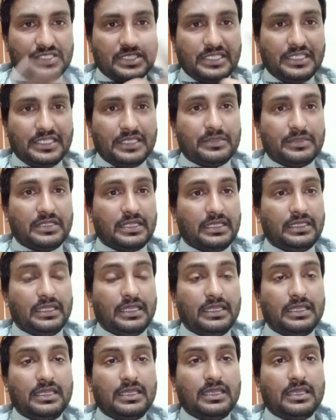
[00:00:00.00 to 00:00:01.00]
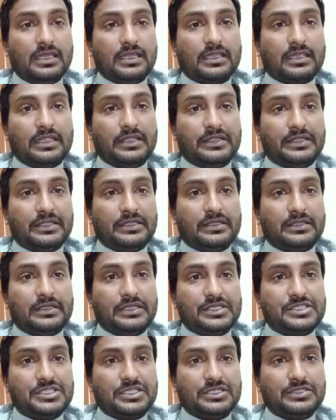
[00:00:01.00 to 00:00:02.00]
इसलिए बनाई है कि
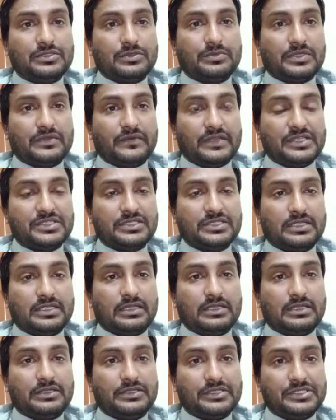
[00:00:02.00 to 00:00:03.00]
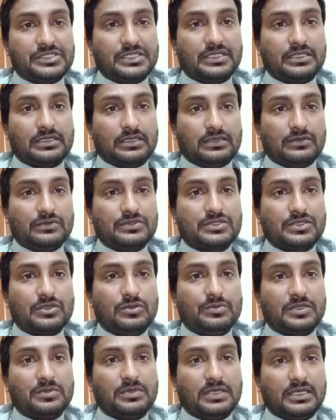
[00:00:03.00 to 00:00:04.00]
टीचिंग जो प्रोफेशन है ना टीचिंग का उसके
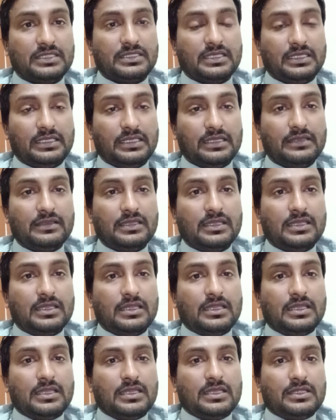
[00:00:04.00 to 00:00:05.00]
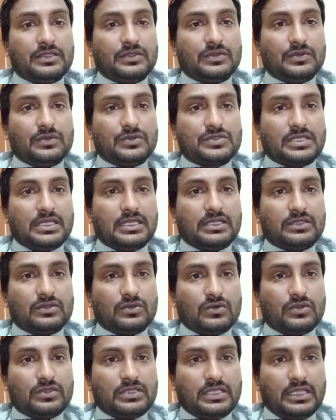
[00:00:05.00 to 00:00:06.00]
ऊपर बात आई है तो उसका एक
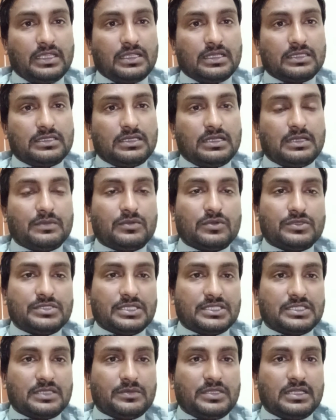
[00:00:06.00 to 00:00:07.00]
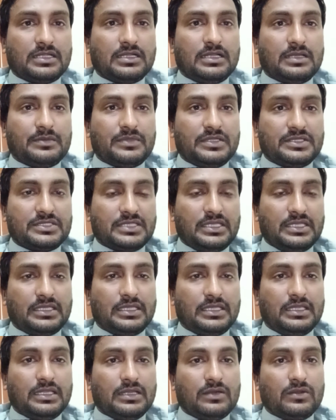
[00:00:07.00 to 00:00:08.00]
तौर तरीका था आपको जैसा भी लगा आपने सही
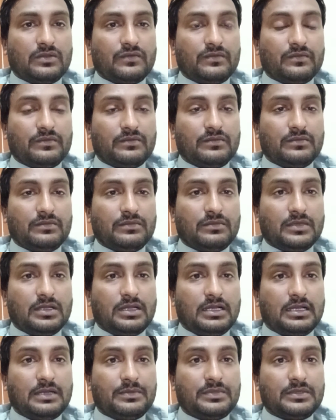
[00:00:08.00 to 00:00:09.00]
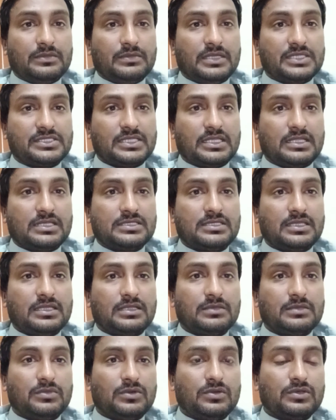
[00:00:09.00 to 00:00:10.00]
किया और आप माशाल्लाह से
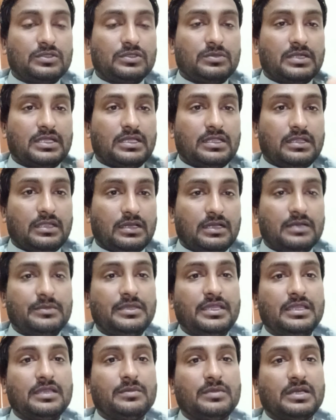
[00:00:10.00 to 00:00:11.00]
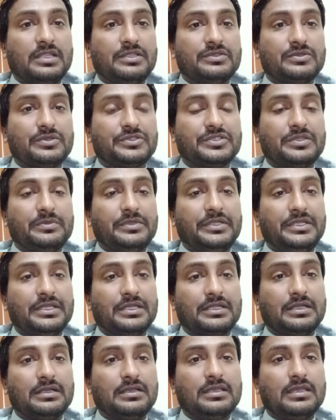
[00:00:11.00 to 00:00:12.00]
एक बहुत बड़ा नाम है हमारे सोशल
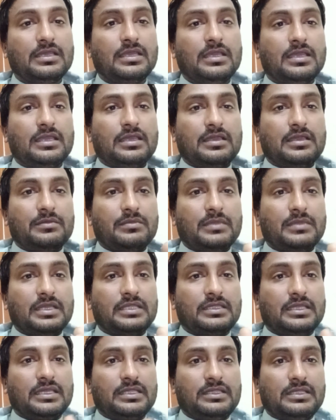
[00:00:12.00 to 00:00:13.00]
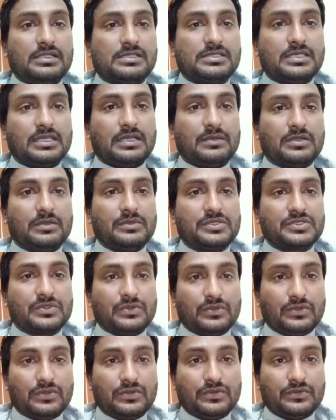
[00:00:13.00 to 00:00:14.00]
मीडिया का मैं तहे दिल से आपका
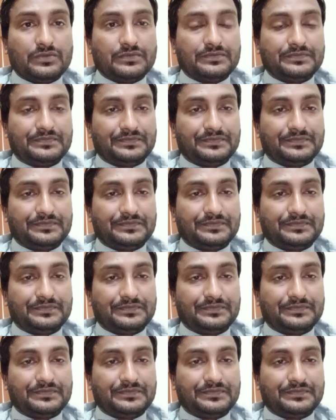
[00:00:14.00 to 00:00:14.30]
मशहूर हूँ